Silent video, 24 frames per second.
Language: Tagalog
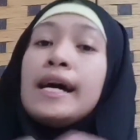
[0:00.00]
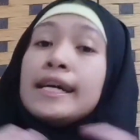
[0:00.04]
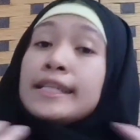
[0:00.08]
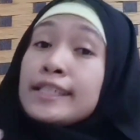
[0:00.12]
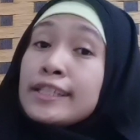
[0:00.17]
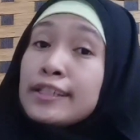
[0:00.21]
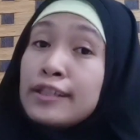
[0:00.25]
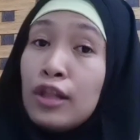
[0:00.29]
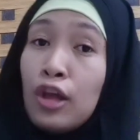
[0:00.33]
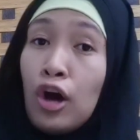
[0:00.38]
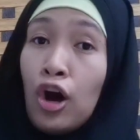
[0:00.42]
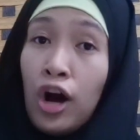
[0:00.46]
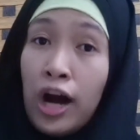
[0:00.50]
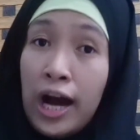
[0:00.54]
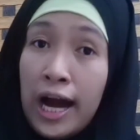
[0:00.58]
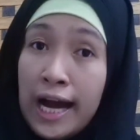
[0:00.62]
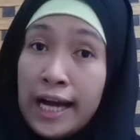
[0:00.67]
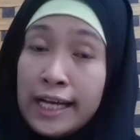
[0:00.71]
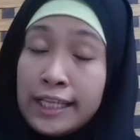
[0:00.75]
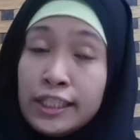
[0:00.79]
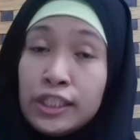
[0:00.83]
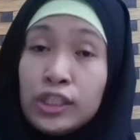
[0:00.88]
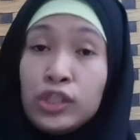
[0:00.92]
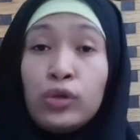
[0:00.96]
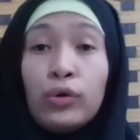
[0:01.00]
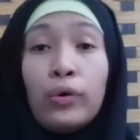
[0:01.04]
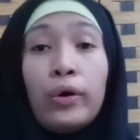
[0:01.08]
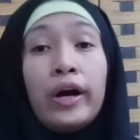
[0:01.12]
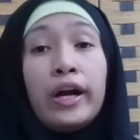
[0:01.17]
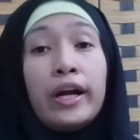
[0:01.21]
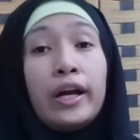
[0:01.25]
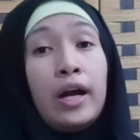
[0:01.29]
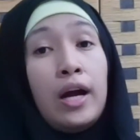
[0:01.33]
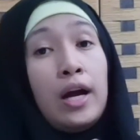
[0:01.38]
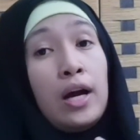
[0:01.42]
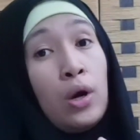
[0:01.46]
As long as you
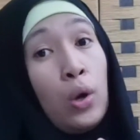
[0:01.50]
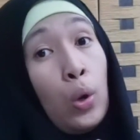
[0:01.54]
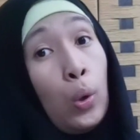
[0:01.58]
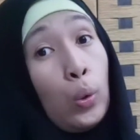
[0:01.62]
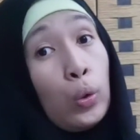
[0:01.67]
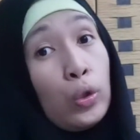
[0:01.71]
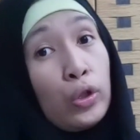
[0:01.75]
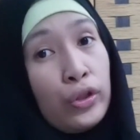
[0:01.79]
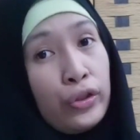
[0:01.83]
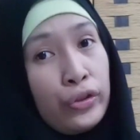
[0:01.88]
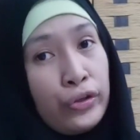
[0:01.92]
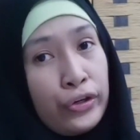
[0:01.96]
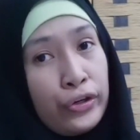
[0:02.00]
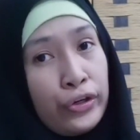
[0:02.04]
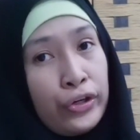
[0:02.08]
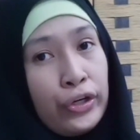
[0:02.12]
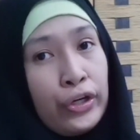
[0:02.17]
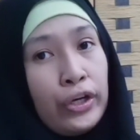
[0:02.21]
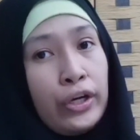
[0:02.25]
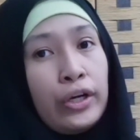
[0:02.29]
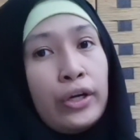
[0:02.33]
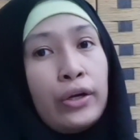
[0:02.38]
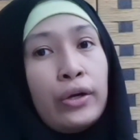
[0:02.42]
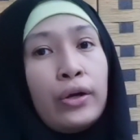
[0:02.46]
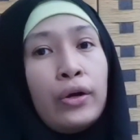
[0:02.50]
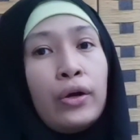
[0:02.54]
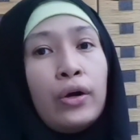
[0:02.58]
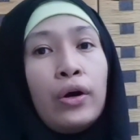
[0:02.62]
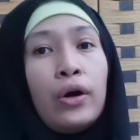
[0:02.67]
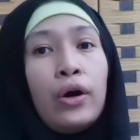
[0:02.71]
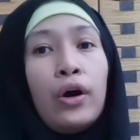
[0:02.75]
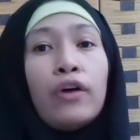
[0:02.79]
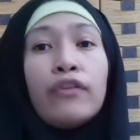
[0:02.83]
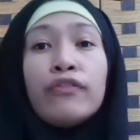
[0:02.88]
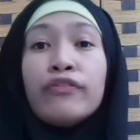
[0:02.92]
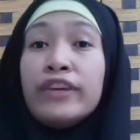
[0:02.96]
are a holder
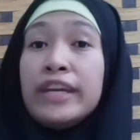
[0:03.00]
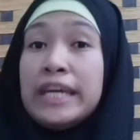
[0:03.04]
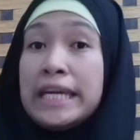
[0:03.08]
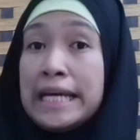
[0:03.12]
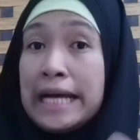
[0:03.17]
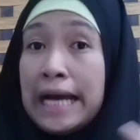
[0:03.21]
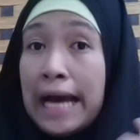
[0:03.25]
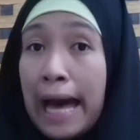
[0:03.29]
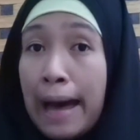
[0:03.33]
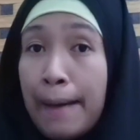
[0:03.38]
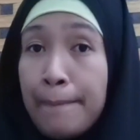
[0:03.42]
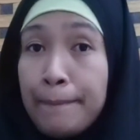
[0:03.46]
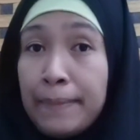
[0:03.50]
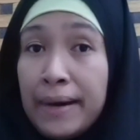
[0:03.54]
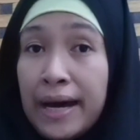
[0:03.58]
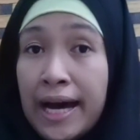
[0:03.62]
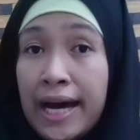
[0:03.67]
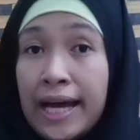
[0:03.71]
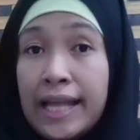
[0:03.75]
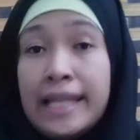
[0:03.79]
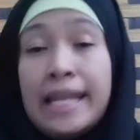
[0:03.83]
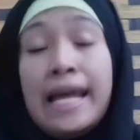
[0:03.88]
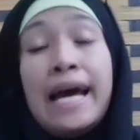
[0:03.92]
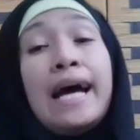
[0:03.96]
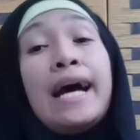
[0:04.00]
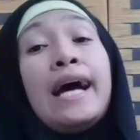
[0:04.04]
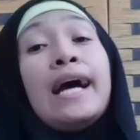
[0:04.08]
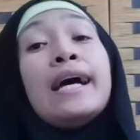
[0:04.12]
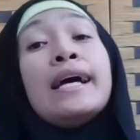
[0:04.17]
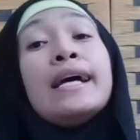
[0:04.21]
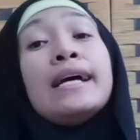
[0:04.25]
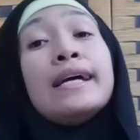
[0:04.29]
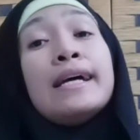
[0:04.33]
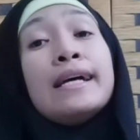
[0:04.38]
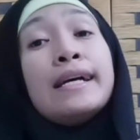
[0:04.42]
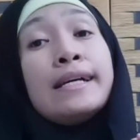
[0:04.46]
of ikama na
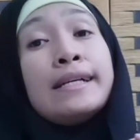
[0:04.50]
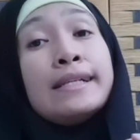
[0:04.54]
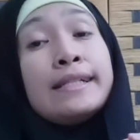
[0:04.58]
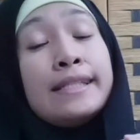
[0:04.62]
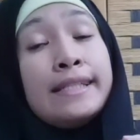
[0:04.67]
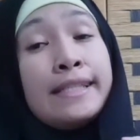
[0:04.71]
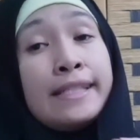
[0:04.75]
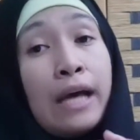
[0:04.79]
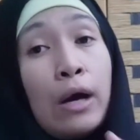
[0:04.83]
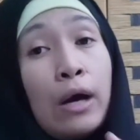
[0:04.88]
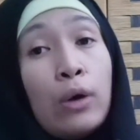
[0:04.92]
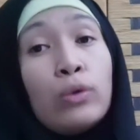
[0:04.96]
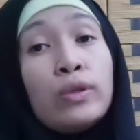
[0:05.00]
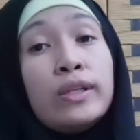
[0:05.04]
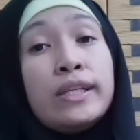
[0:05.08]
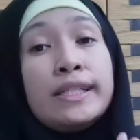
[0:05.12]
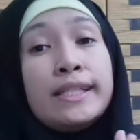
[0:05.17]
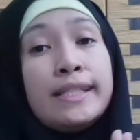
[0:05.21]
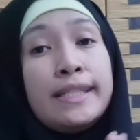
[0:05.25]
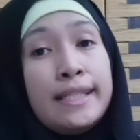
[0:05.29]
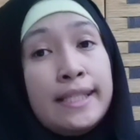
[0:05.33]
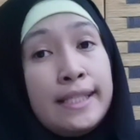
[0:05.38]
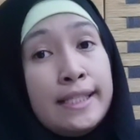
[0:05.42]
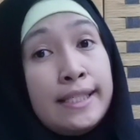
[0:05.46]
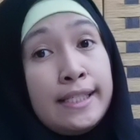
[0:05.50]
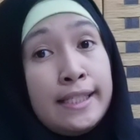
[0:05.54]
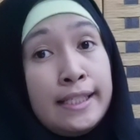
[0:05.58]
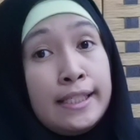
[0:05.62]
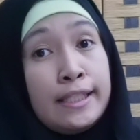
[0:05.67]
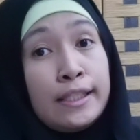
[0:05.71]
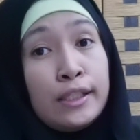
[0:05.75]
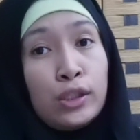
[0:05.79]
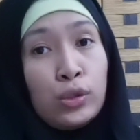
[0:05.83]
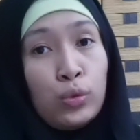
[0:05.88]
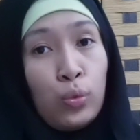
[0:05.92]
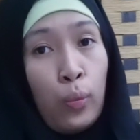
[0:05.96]
Saudi
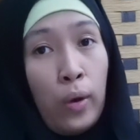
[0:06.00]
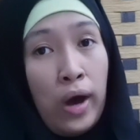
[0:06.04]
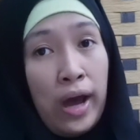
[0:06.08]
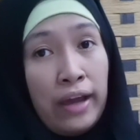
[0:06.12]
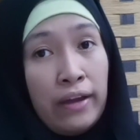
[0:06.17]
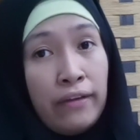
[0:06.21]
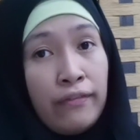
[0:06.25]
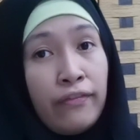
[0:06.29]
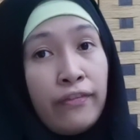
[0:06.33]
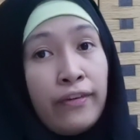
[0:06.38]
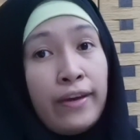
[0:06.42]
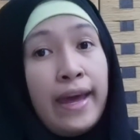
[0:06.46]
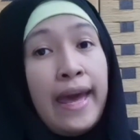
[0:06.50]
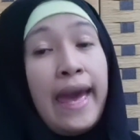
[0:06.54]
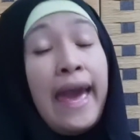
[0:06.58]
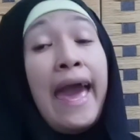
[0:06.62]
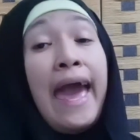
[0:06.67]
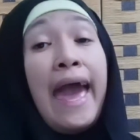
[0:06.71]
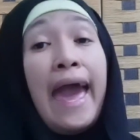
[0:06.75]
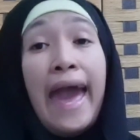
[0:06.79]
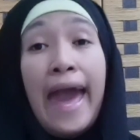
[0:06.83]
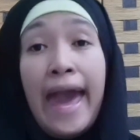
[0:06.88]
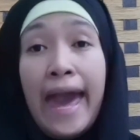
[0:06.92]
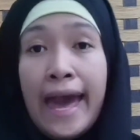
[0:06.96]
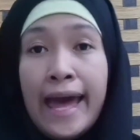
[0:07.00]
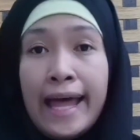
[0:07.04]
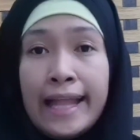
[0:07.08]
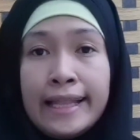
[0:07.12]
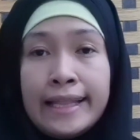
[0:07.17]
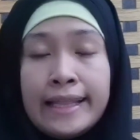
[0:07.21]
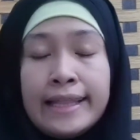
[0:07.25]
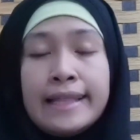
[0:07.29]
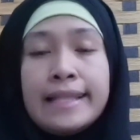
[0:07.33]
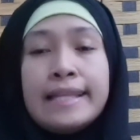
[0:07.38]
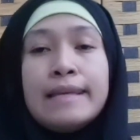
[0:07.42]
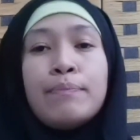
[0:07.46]
citizen's wife
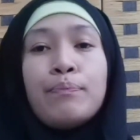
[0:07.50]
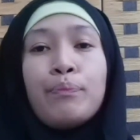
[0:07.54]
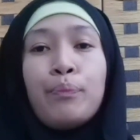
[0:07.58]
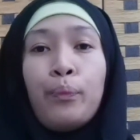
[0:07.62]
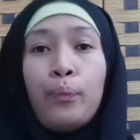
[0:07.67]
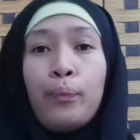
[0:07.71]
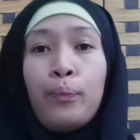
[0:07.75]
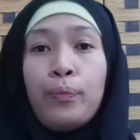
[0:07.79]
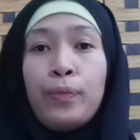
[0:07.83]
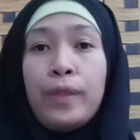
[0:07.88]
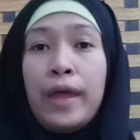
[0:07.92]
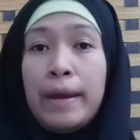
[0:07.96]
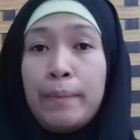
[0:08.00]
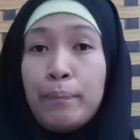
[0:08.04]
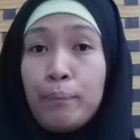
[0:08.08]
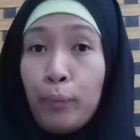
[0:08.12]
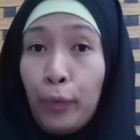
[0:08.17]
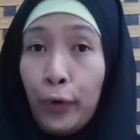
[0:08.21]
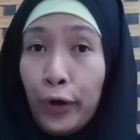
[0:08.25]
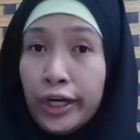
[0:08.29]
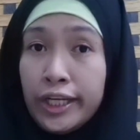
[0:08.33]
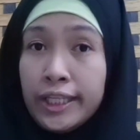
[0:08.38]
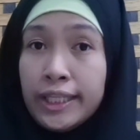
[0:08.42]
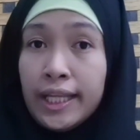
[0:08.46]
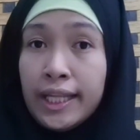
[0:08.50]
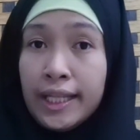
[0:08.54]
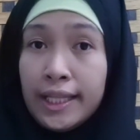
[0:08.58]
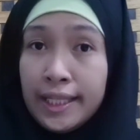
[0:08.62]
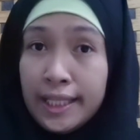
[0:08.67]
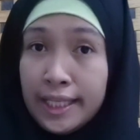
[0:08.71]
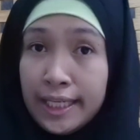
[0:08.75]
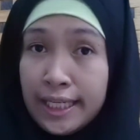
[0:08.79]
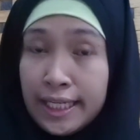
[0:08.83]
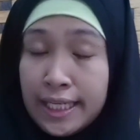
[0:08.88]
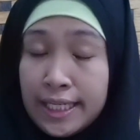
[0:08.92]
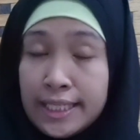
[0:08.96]
and the
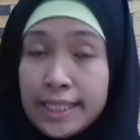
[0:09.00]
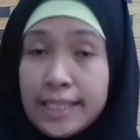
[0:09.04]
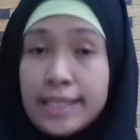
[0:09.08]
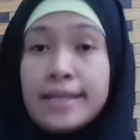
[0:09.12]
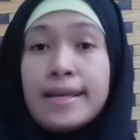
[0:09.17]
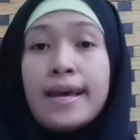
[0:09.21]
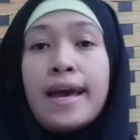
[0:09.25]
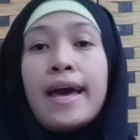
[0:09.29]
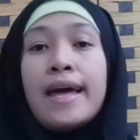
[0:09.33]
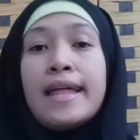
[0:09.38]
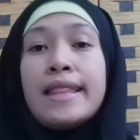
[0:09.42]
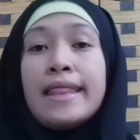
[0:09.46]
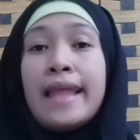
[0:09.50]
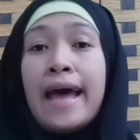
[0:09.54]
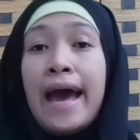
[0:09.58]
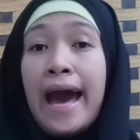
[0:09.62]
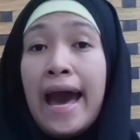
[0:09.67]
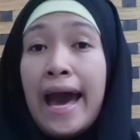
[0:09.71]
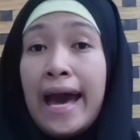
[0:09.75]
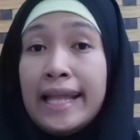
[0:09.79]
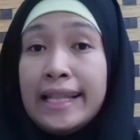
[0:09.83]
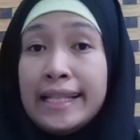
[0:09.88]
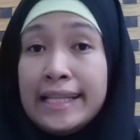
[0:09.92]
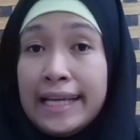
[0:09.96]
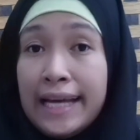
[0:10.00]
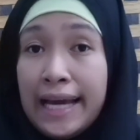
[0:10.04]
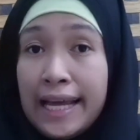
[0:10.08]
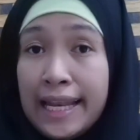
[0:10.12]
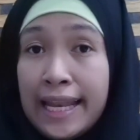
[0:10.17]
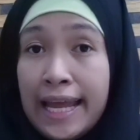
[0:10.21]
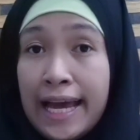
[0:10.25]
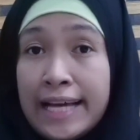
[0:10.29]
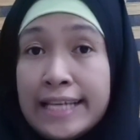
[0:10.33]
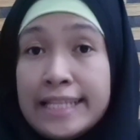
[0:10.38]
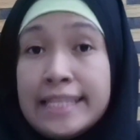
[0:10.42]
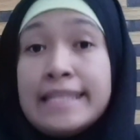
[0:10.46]
important is na add ka
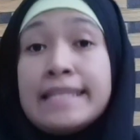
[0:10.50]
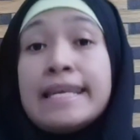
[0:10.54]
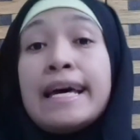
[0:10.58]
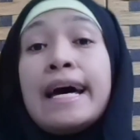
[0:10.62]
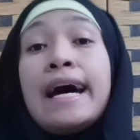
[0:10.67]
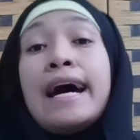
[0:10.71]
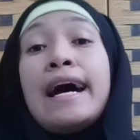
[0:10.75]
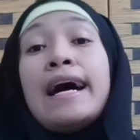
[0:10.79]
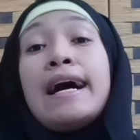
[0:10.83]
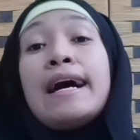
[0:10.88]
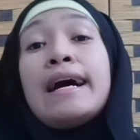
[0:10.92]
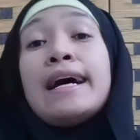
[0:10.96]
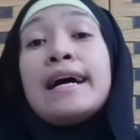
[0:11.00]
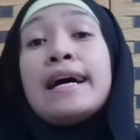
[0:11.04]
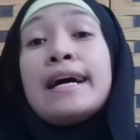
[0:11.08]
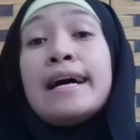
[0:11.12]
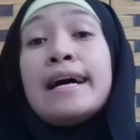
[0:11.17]
na sa